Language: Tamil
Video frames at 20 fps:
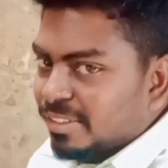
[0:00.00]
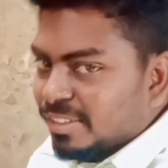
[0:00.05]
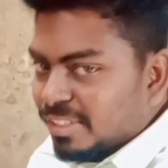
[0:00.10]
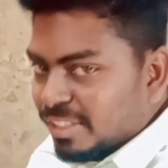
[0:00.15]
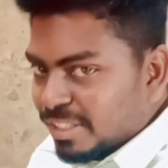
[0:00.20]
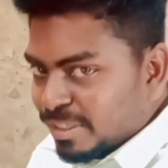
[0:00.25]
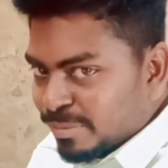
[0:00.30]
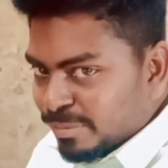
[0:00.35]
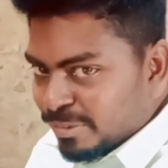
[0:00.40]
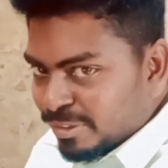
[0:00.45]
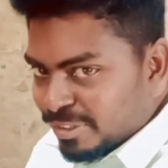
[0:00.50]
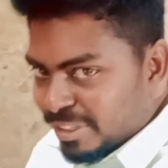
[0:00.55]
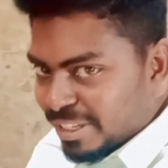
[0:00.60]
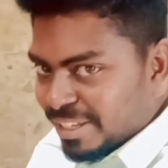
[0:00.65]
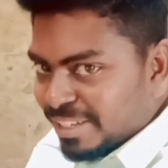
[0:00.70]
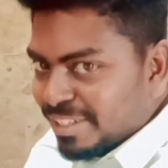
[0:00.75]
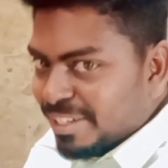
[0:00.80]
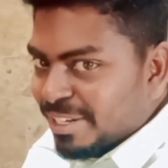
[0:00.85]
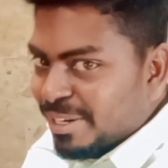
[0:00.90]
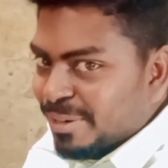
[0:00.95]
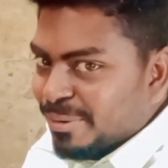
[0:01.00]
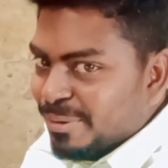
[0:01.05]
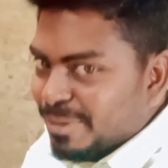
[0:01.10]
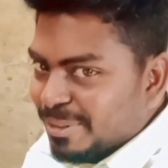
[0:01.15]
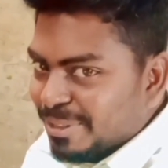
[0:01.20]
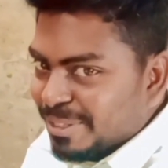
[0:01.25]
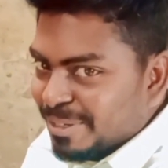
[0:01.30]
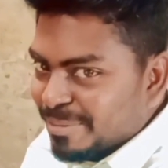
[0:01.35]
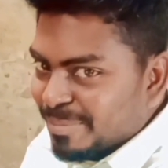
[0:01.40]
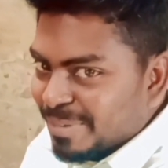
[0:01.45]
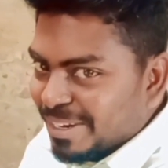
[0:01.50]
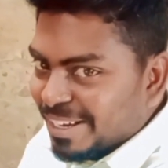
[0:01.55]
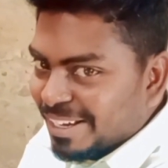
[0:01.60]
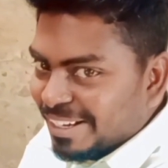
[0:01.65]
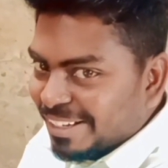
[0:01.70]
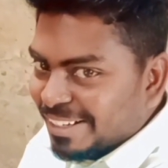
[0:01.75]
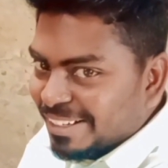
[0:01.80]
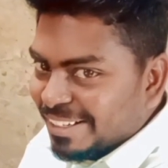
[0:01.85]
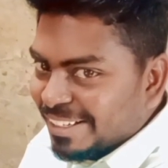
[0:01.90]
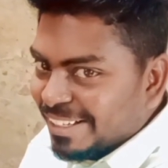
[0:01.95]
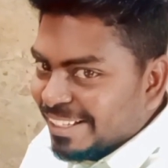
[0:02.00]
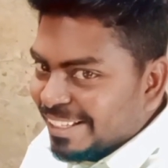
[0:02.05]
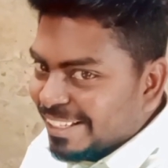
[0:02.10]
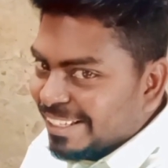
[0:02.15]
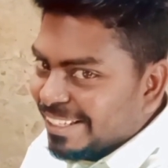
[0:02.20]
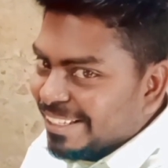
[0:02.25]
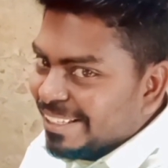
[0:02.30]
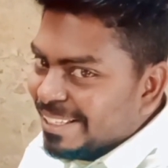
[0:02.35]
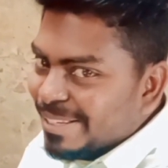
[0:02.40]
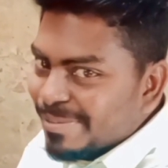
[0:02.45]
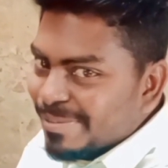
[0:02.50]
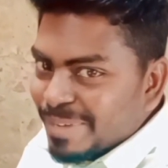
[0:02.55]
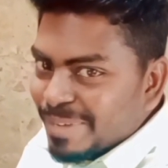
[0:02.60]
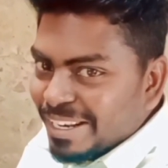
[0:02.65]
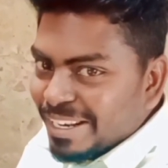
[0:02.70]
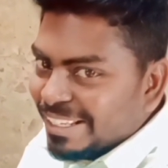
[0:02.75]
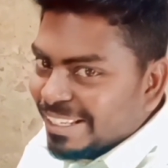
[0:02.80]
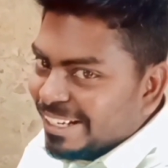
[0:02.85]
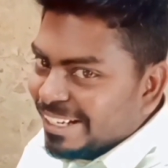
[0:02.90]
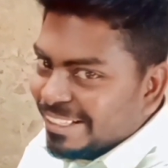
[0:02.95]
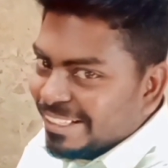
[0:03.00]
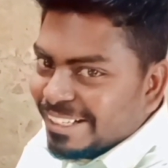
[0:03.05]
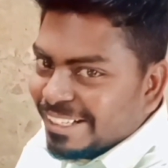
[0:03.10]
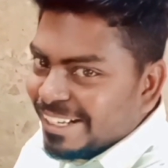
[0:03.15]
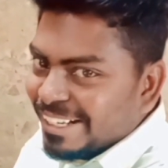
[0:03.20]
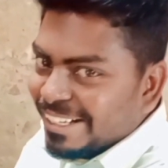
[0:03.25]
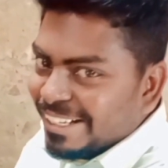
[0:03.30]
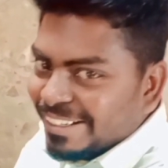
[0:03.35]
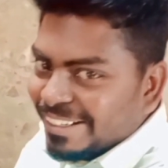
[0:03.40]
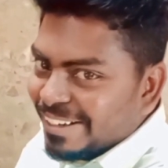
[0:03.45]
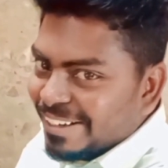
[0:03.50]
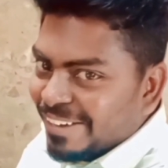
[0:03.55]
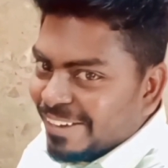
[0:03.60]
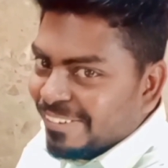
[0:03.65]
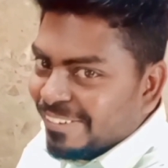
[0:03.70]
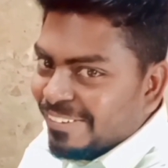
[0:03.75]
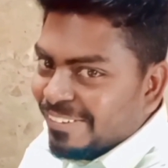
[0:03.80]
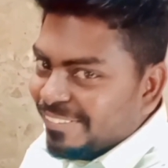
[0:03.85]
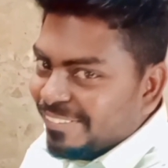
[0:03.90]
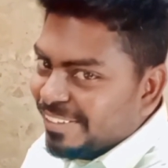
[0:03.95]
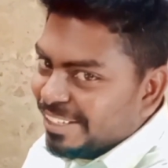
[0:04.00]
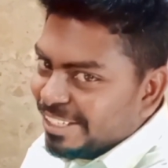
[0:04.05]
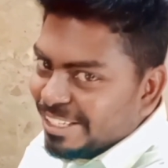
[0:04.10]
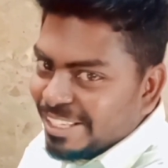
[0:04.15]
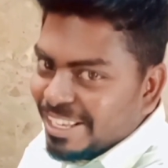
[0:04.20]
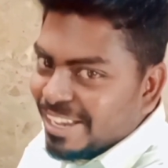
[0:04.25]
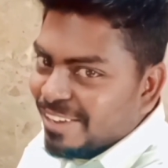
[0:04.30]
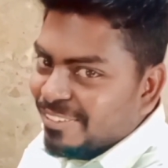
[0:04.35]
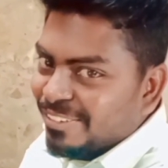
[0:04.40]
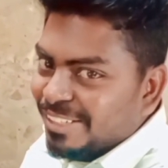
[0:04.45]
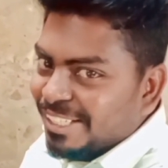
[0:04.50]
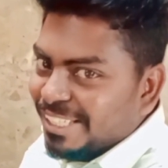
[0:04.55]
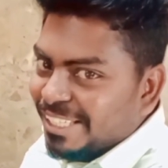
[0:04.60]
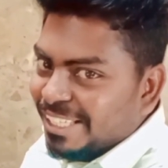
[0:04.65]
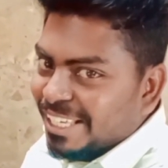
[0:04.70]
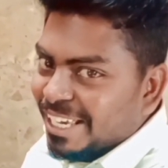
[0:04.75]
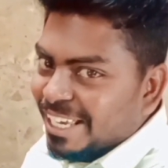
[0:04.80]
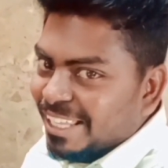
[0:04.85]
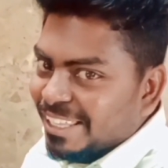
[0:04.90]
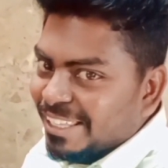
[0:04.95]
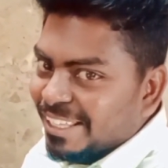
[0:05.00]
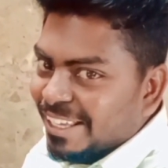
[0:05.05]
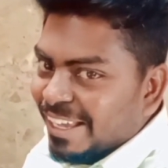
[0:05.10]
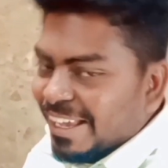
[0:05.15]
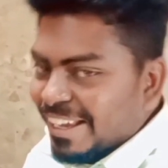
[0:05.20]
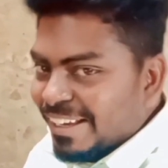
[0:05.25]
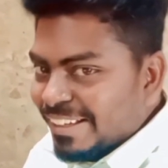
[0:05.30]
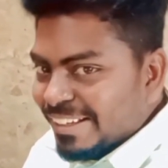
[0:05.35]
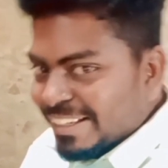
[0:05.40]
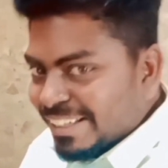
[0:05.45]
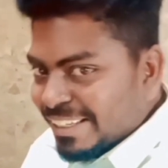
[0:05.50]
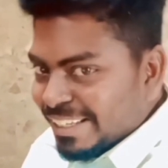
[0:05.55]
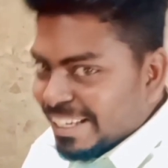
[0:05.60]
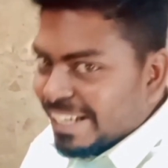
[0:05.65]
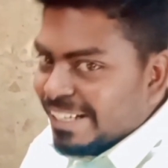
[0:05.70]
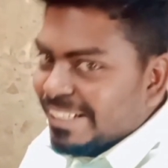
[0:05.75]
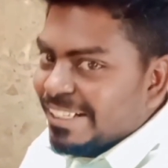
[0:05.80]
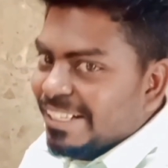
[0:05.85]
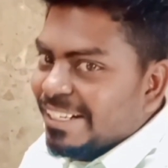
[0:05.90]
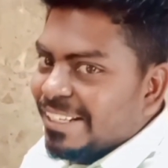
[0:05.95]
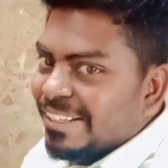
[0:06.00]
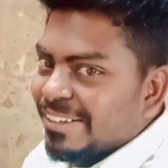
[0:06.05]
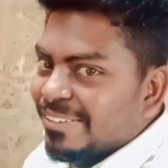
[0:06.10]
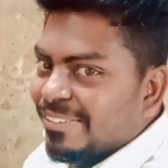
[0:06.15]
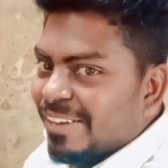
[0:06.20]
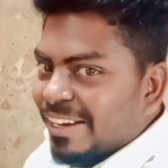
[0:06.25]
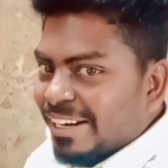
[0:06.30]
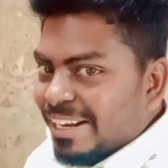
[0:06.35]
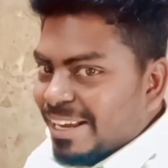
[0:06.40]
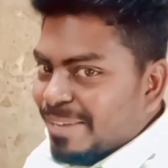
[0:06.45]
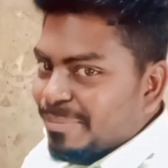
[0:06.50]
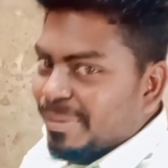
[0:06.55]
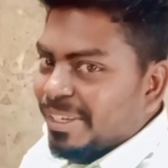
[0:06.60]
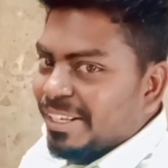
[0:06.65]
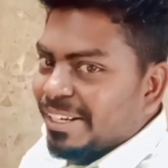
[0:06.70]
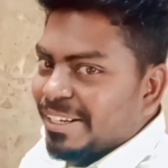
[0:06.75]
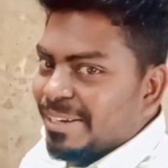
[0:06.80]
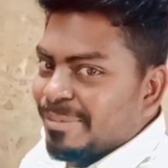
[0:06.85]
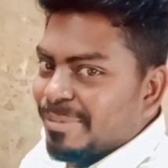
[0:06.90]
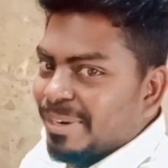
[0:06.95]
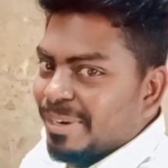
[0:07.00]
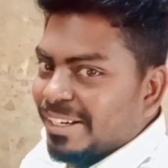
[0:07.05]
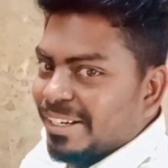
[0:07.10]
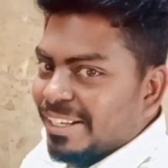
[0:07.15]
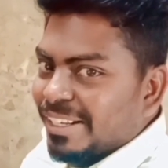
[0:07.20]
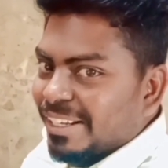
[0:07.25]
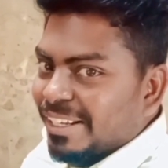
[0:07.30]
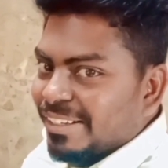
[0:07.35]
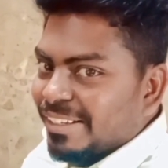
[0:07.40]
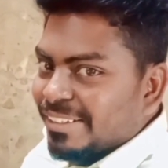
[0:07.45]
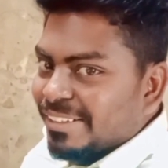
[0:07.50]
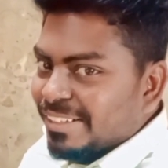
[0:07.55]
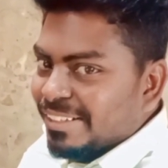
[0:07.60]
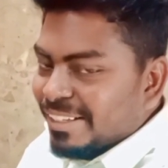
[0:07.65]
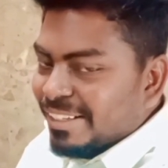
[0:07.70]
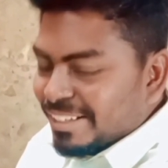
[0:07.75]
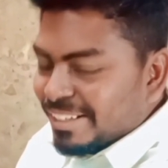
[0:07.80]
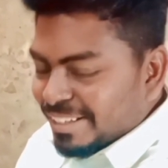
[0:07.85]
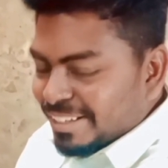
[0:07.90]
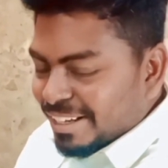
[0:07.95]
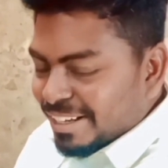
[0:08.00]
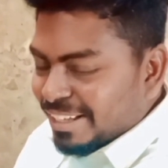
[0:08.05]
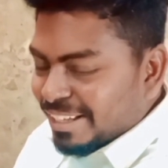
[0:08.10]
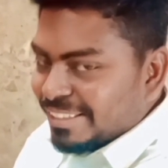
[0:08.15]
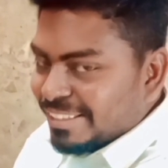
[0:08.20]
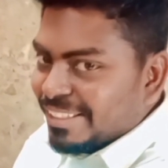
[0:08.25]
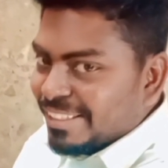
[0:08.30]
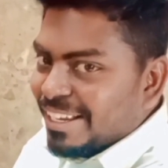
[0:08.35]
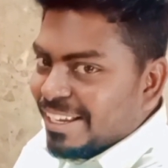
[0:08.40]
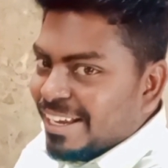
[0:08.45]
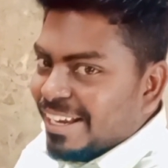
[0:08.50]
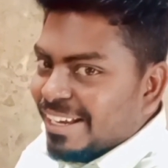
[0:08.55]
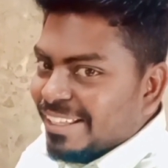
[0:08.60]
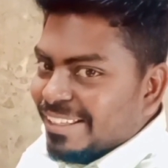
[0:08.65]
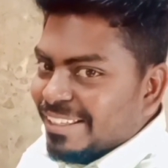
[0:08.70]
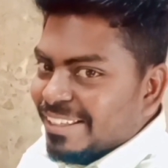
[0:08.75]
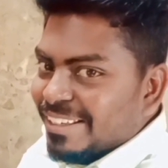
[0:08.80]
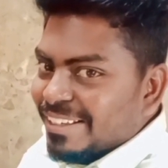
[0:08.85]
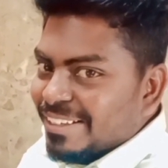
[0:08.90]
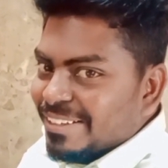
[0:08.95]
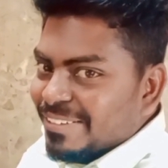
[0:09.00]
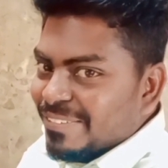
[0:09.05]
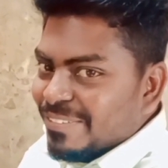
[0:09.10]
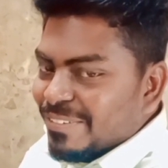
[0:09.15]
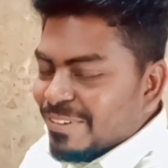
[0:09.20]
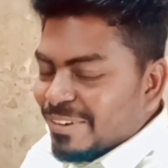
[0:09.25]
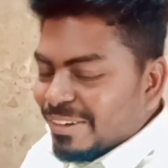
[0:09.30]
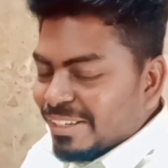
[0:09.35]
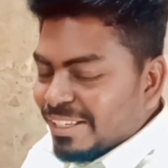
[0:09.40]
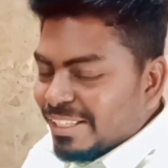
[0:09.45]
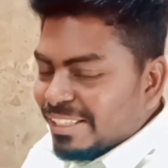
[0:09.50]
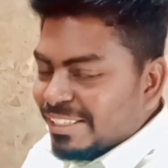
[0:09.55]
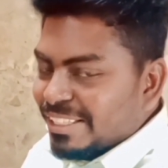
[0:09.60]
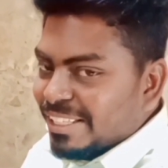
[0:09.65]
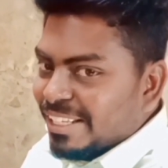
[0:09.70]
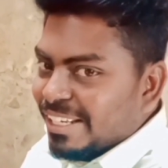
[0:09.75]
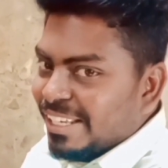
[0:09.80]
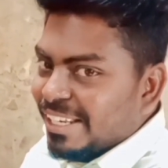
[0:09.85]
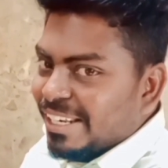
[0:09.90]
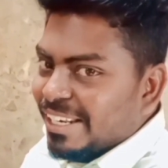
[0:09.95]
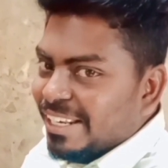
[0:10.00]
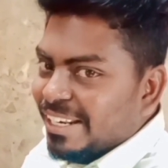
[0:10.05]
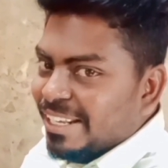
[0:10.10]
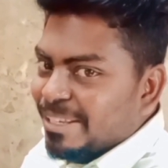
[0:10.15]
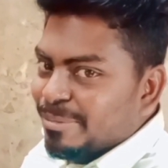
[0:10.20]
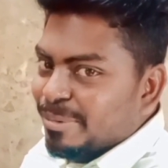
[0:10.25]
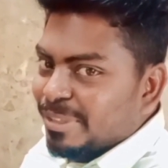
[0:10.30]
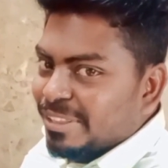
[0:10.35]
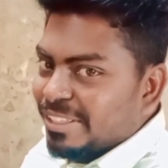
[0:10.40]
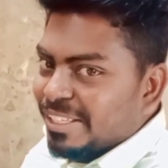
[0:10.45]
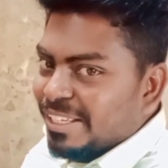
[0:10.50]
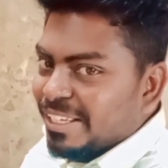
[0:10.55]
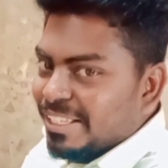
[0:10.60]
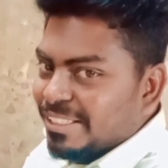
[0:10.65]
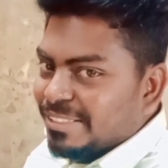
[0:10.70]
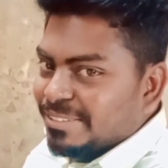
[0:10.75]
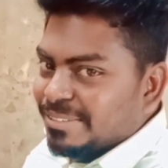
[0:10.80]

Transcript: திரும்பவும் என்ட்ரி கொடுத்தாம்ப இன்னைக்கு மேல என்ட்ரி நின்னாலும் வீடியோவும் நிக்காது என்ட்ரியும் வராம இருக்க மாட்டேன் நான் தான் அது உங்களுக்கு தெரியல என்னை பத்தி